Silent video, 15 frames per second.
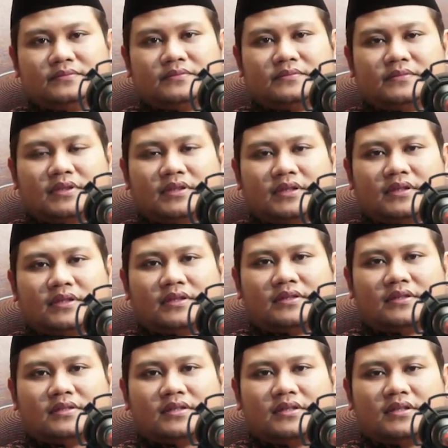Ya,
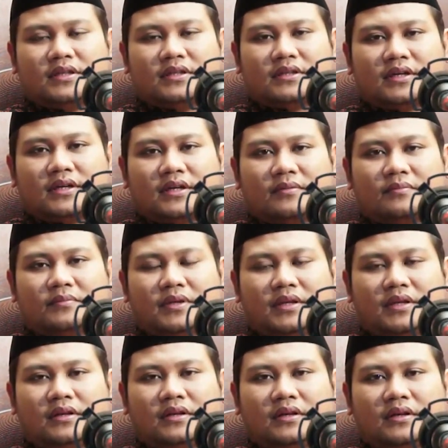jadi kita
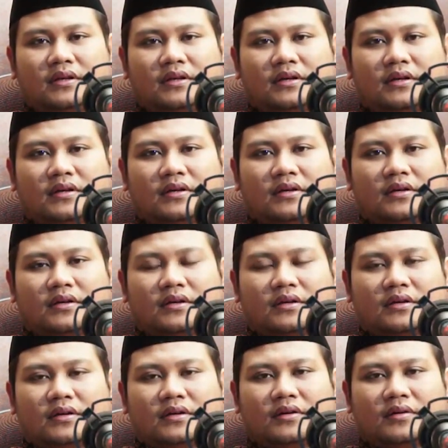ambil
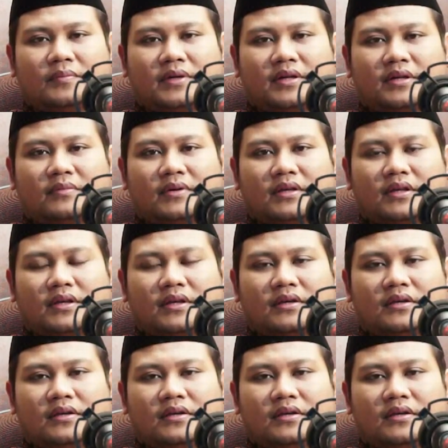eh, apa namanya